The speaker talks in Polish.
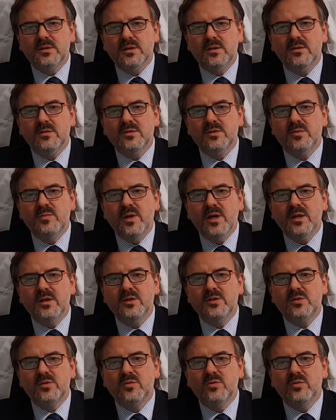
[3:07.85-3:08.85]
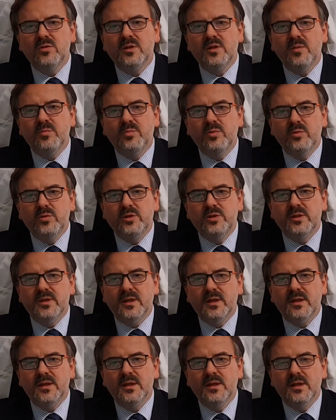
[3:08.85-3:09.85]
Są zmiany skórne
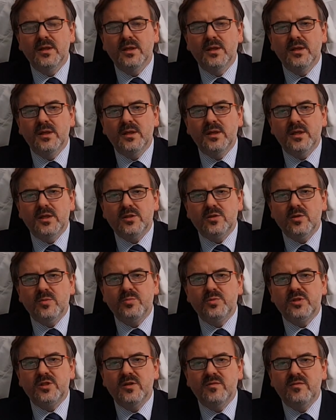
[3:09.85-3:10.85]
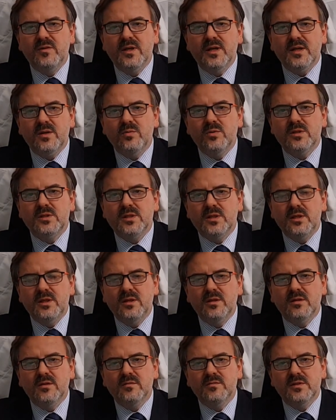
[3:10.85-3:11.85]
późne. Jest to przewlekłe,
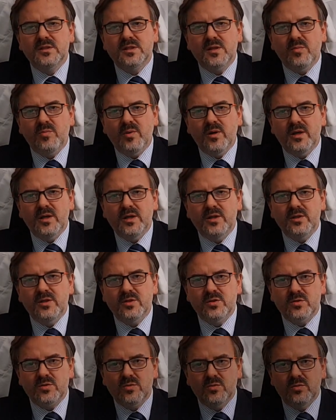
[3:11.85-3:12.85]
zanikowe zapalenie